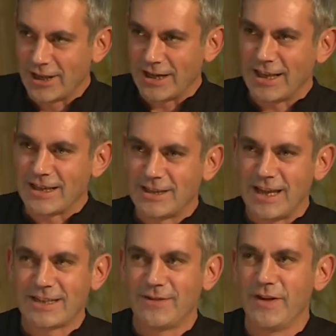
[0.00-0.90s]
das,
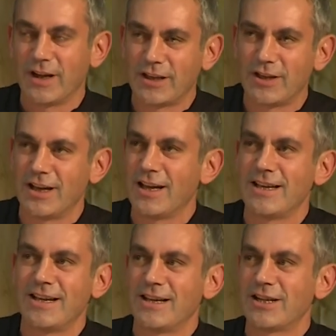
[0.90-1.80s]
das wird
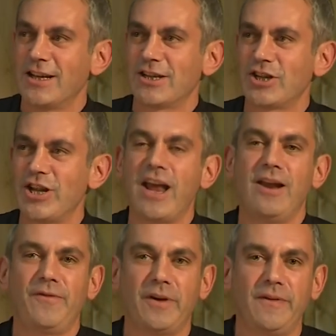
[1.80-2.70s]
äh,
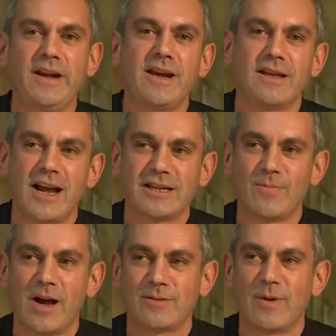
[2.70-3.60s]
schneller verfliegen,
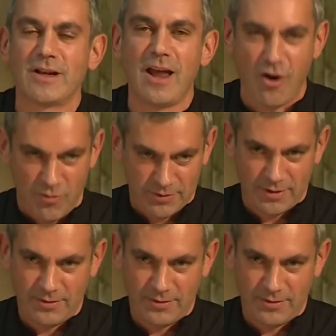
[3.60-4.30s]
als, als man glaubt.